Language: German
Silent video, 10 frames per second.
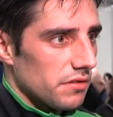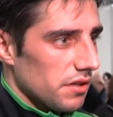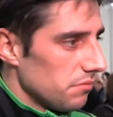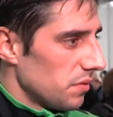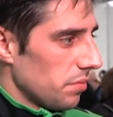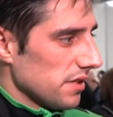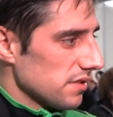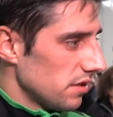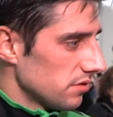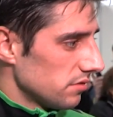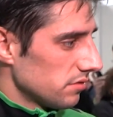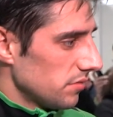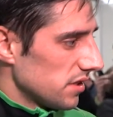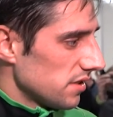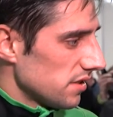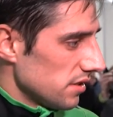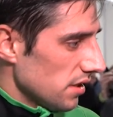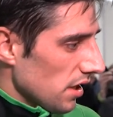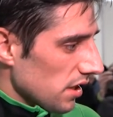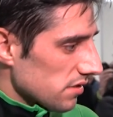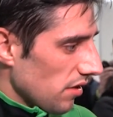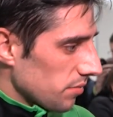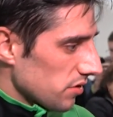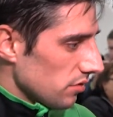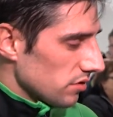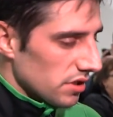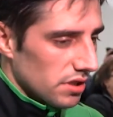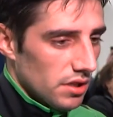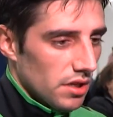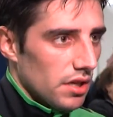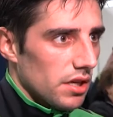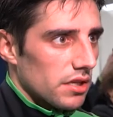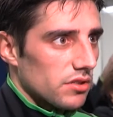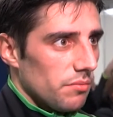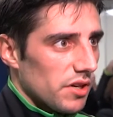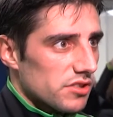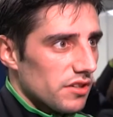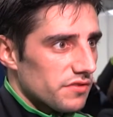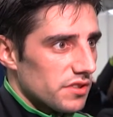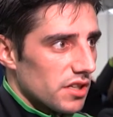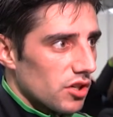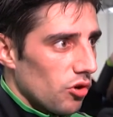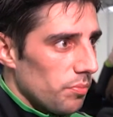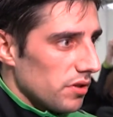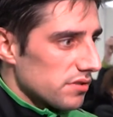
Wir hatten mit Barca und, und Man City zwei absolute äh, top in der Gruppe.